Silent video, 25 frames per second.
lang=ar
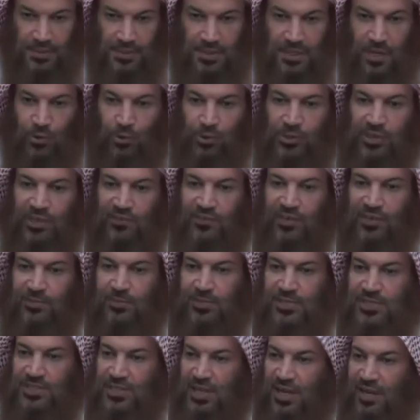لو اكتفيت
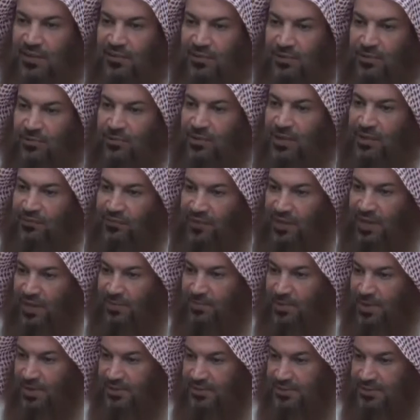بالاستعاذة الأولى فلا
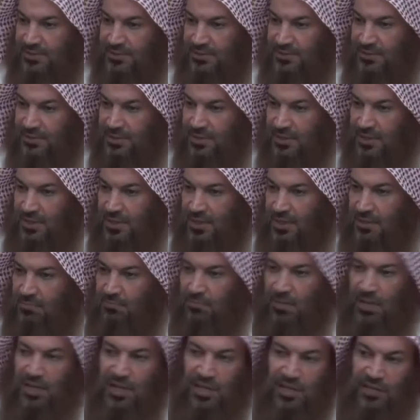بأس
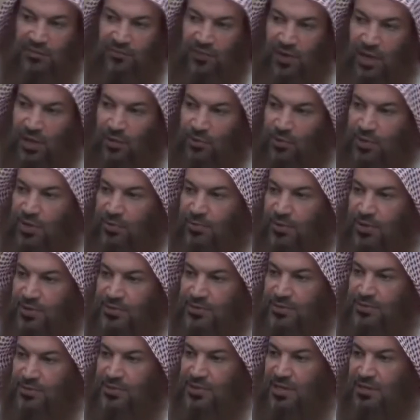ما الذي فعله النبي عليه
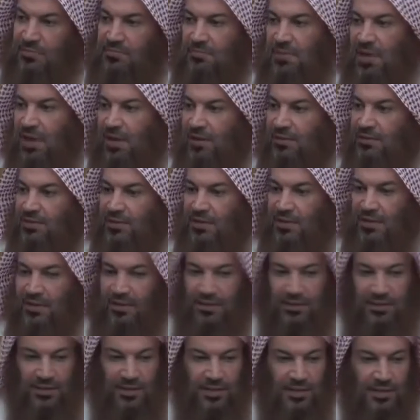الصلاة والسلام ما
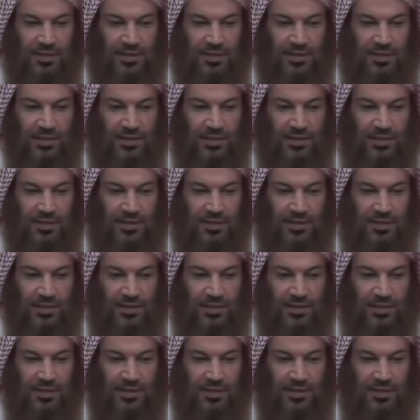عندنا